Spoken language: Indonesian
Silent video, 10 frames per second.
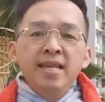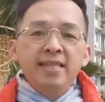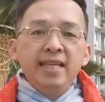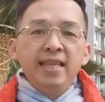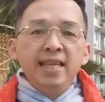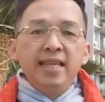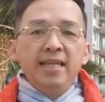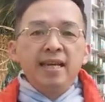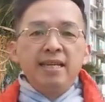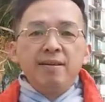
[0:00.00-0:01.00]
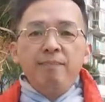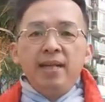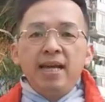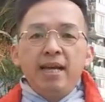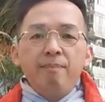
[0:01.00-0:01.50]
Jadi, kita akan
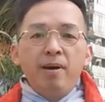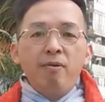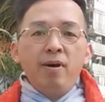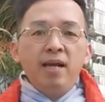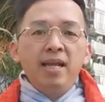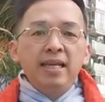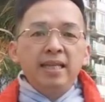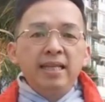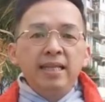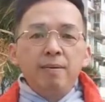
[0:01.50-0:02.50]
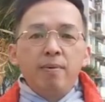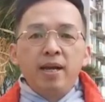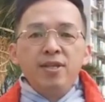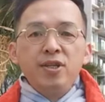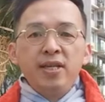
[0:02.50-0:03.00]
melihat bahwa ketika
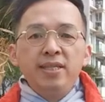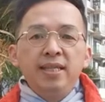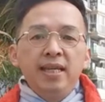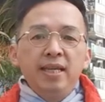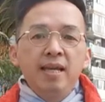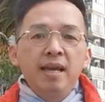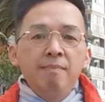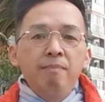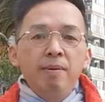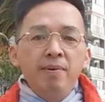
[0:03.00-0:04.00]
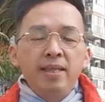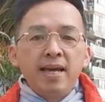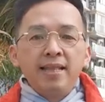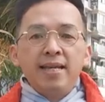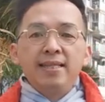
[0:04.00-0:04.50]
Brian Chesky
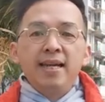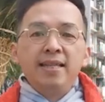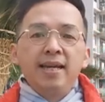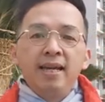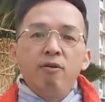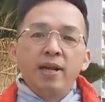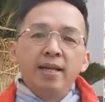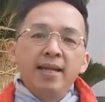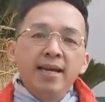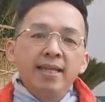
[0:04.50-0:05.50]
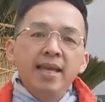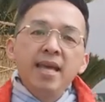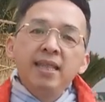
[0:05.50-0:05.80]
meminta nasihat dari orang lain,